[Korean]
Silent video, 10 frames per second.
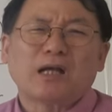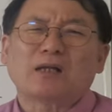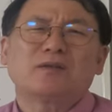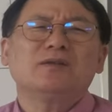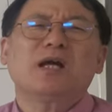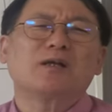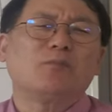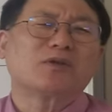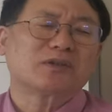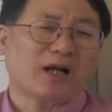약쓴 약을
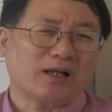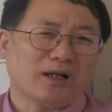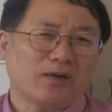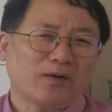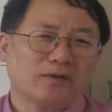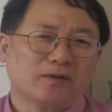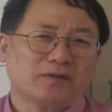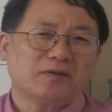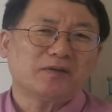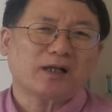먹질 않아요.
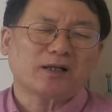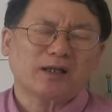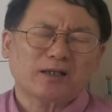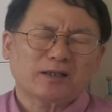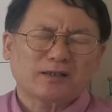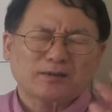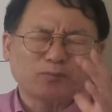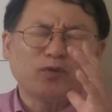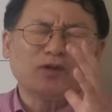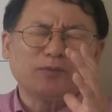쓴 약에
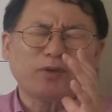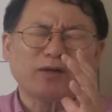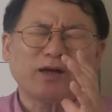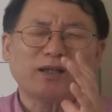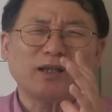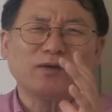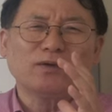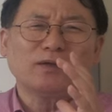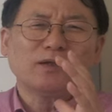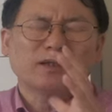뭐를 입혀놔야 돼요?
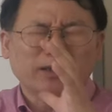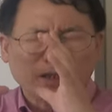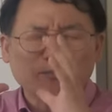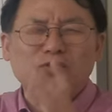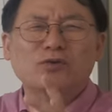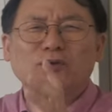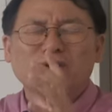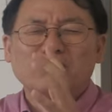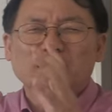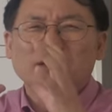
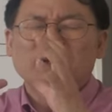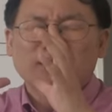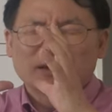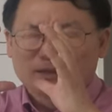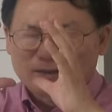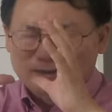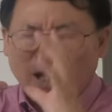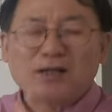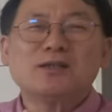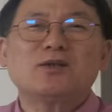캡슐.
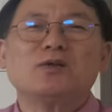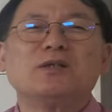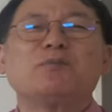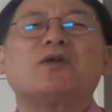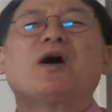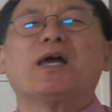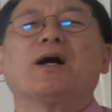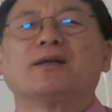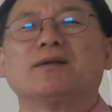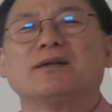당의정을
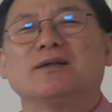입혀놔야